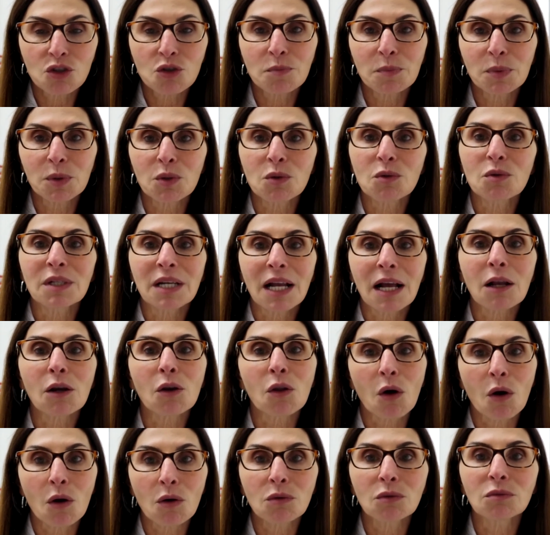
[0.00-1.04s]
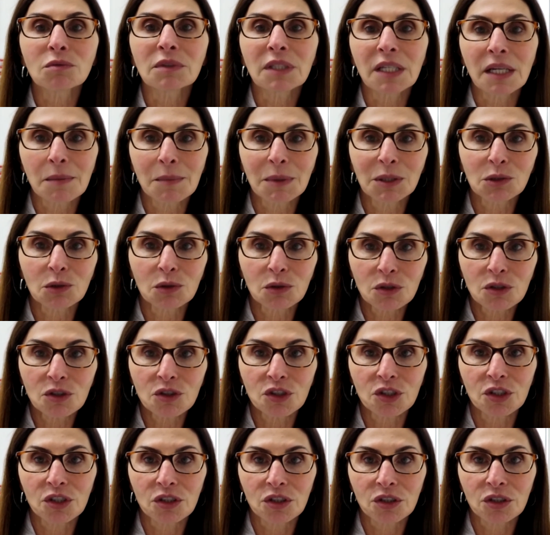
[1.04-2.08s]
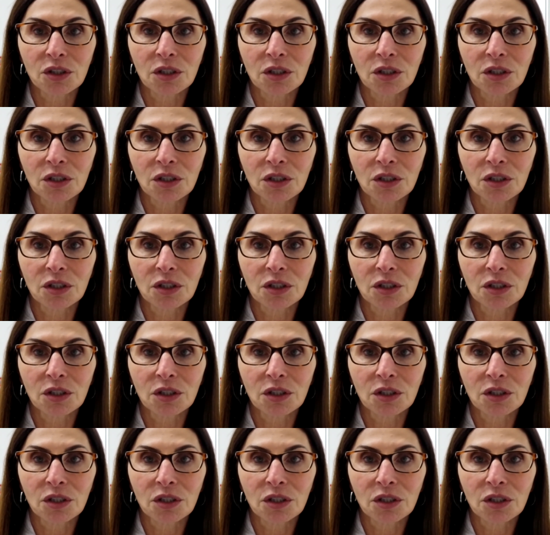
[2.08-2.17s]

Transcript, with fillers: procurar logo um dermatologista.